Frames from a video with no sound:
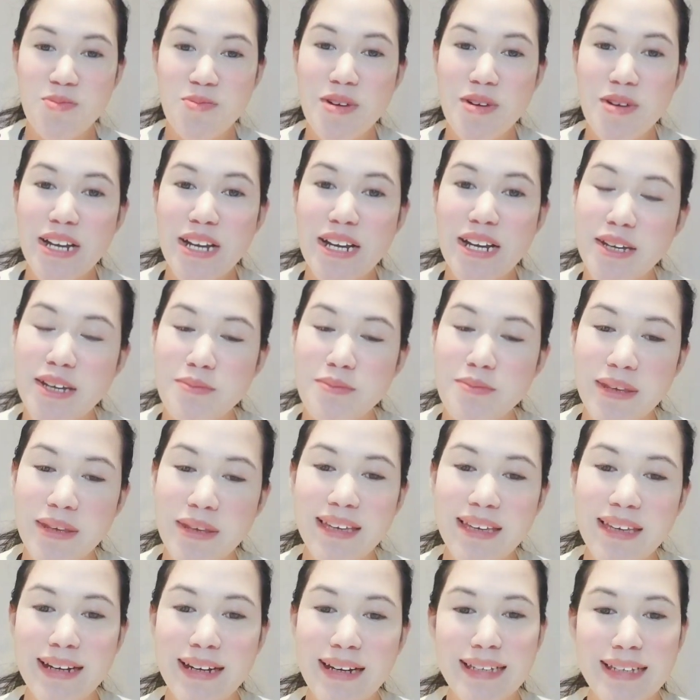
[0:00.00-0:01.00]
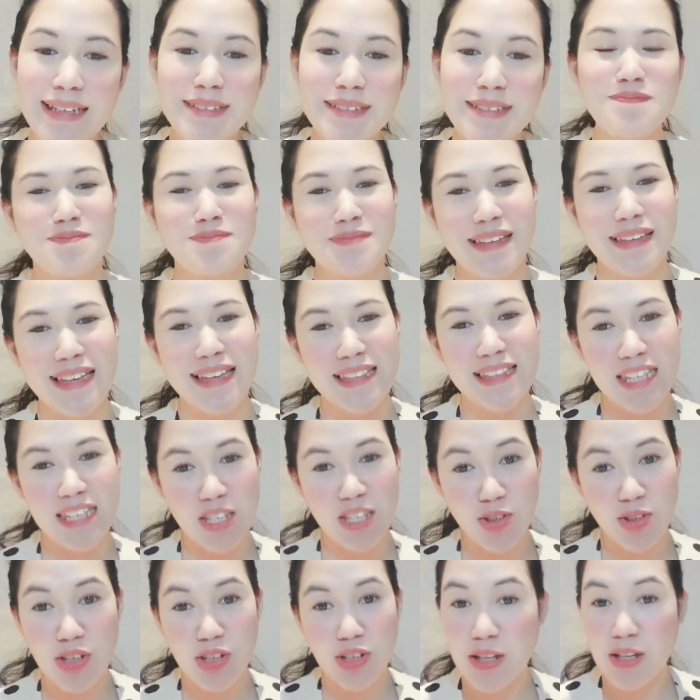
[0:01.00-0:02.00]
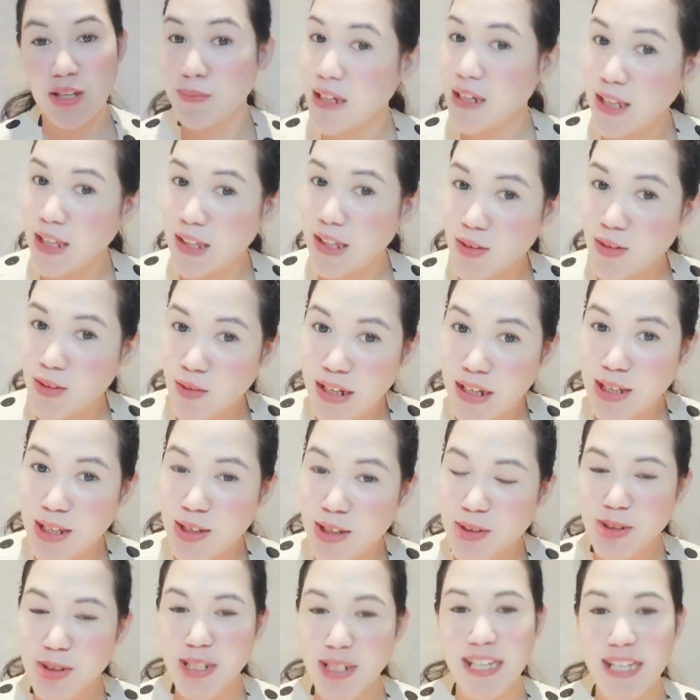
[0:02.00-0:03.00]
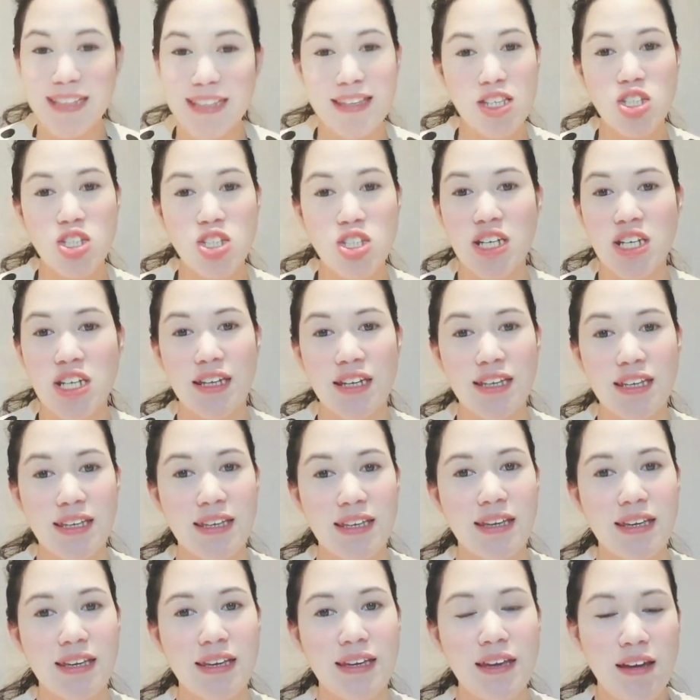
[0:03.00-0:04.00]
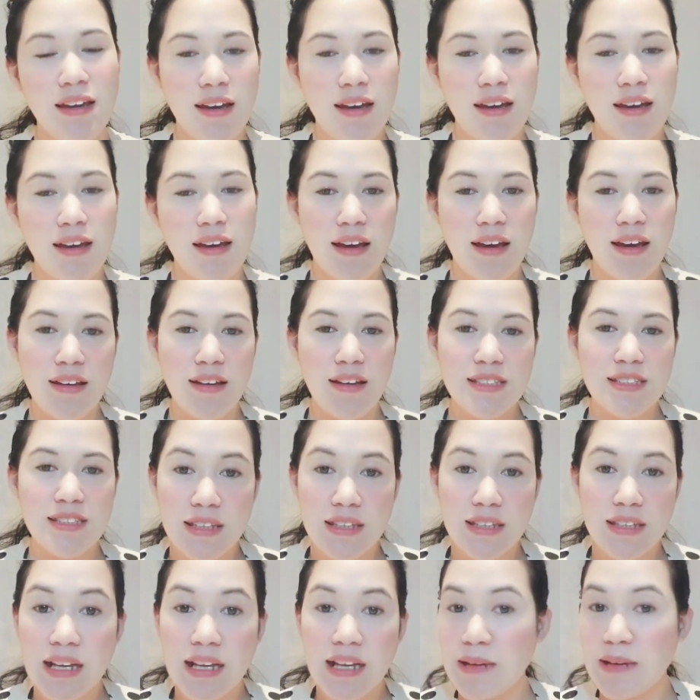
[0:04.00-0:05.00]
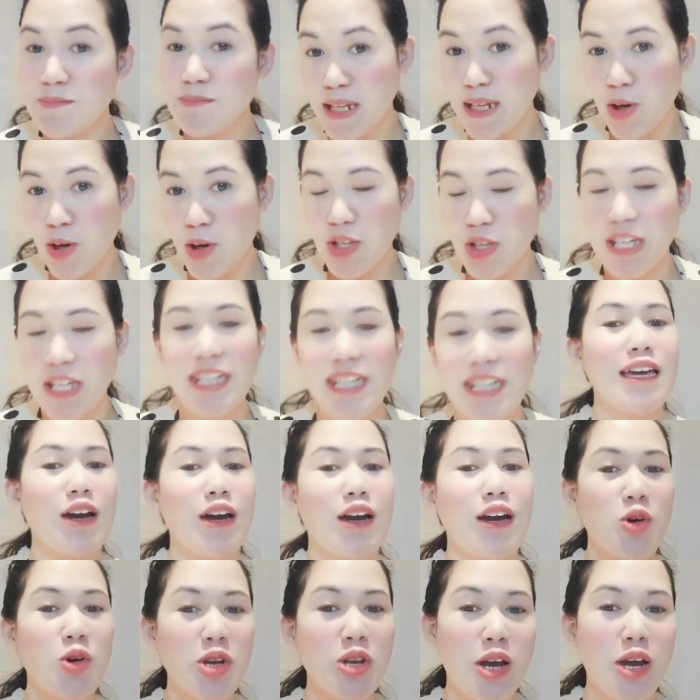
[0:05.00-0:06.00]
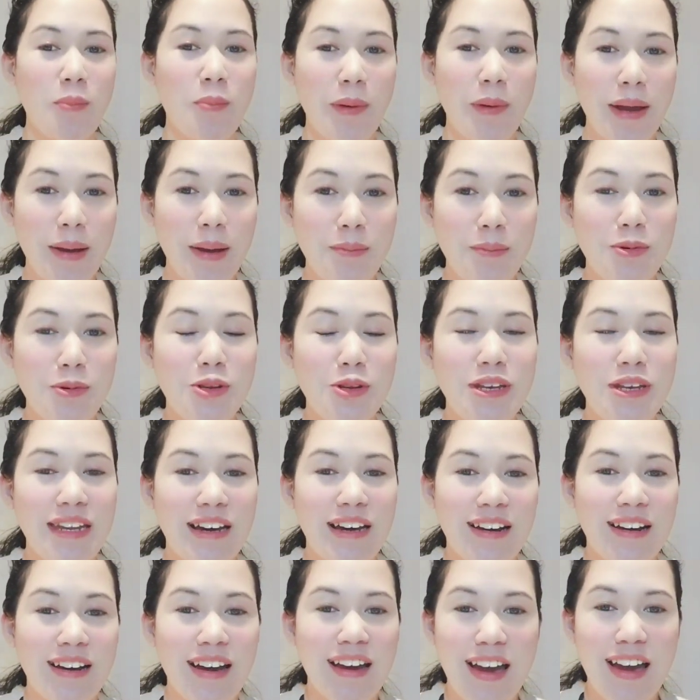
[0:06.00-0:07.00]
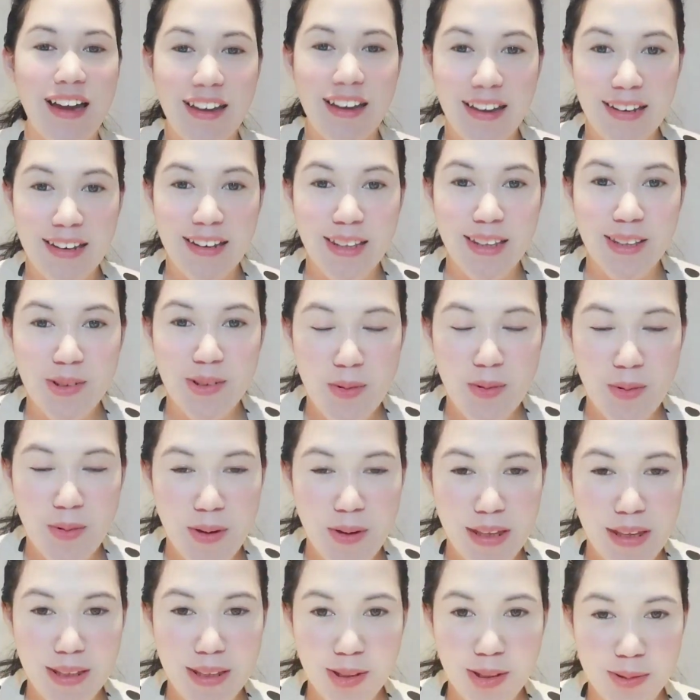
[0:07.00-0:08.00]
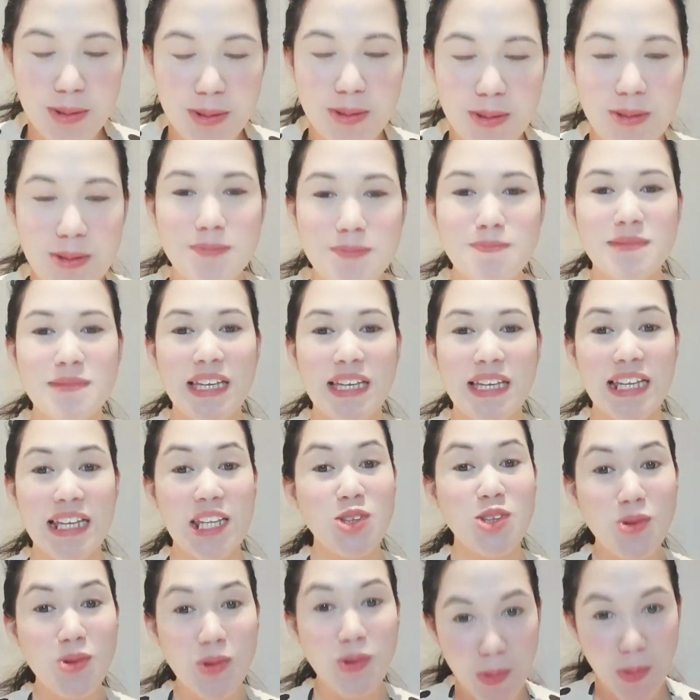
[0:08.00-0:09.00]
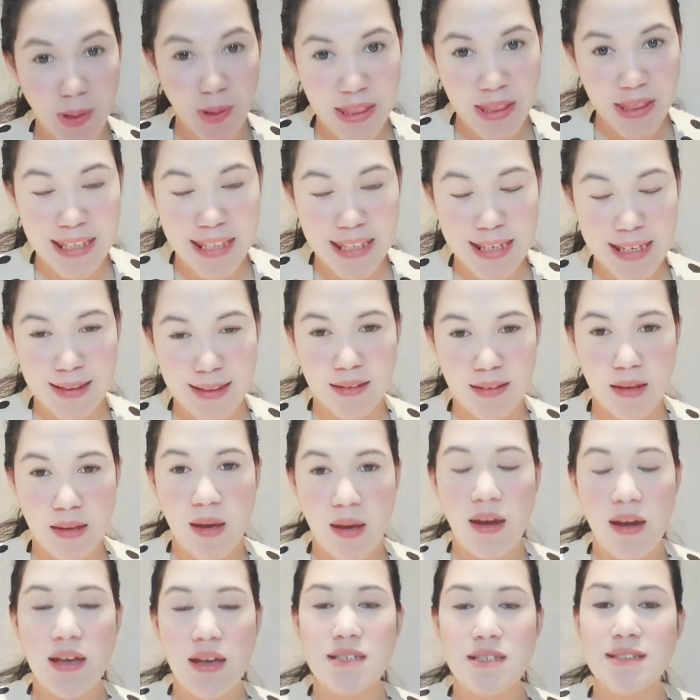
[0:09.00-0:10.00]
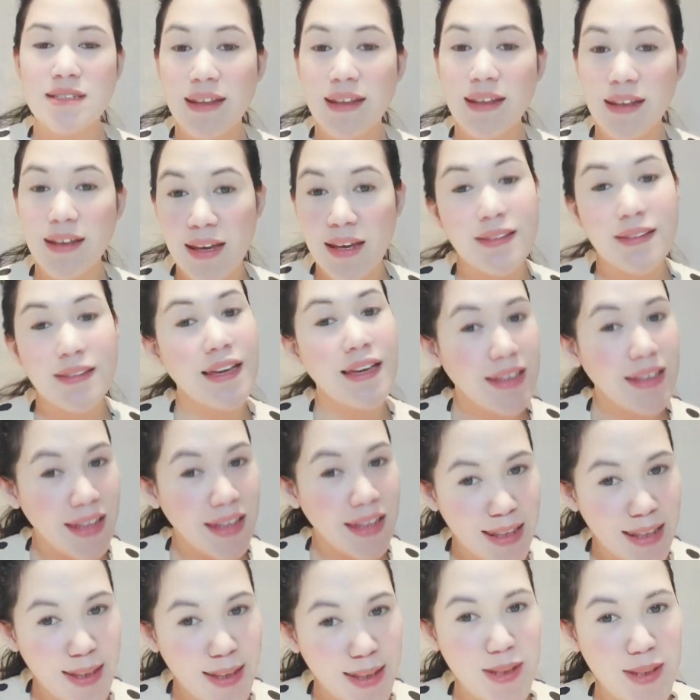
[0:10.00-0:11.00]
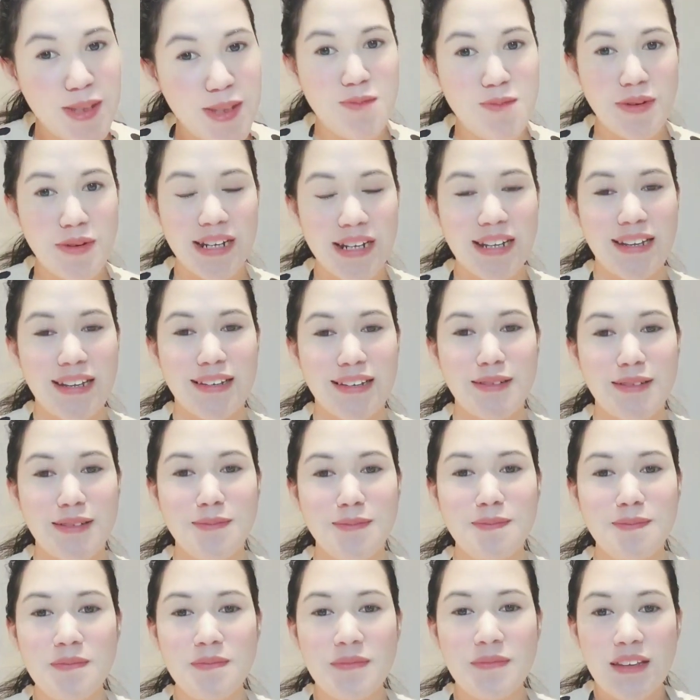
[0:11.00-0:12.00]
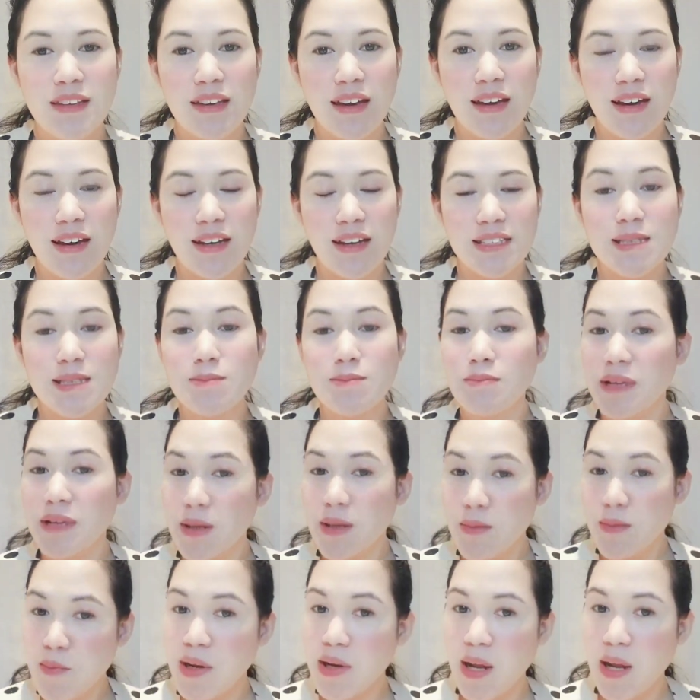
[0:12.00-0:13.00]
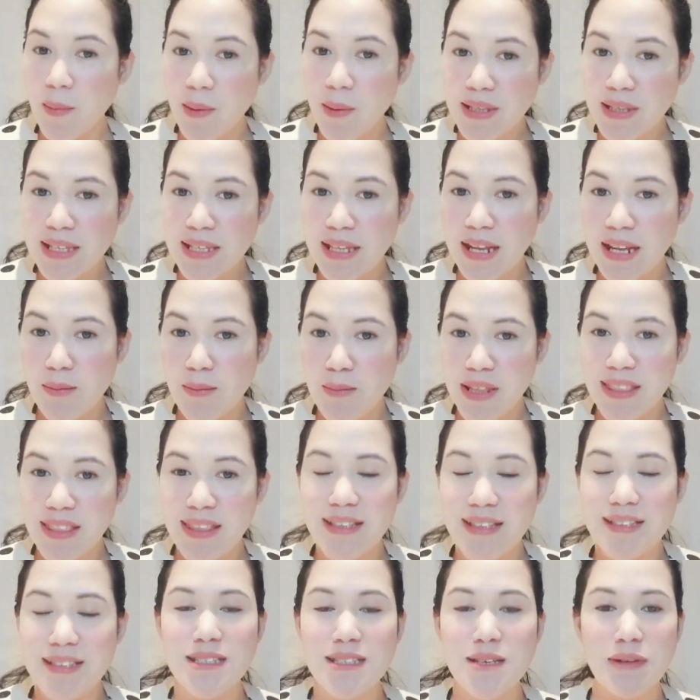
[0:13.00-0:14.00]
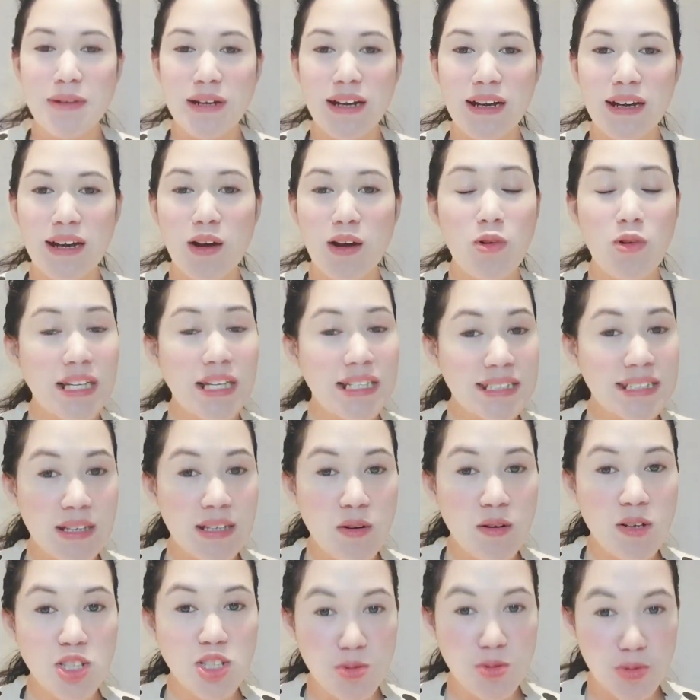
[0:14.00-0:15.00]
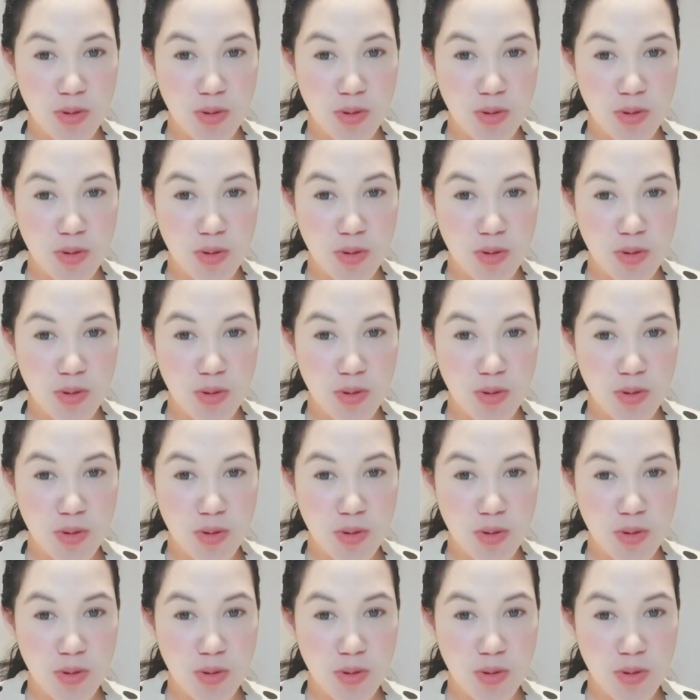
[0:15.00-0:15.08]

Hello mga kaibigan! Andito na naman ang inyong lingkod, at Jackie. Sa tagal ng panahon na hindi ako nakapag-upload ng ganitong kwento, ganitong content, sana ay tangkilikin nyo pa rin. At maraming maraming salamat din sa mga walang sawang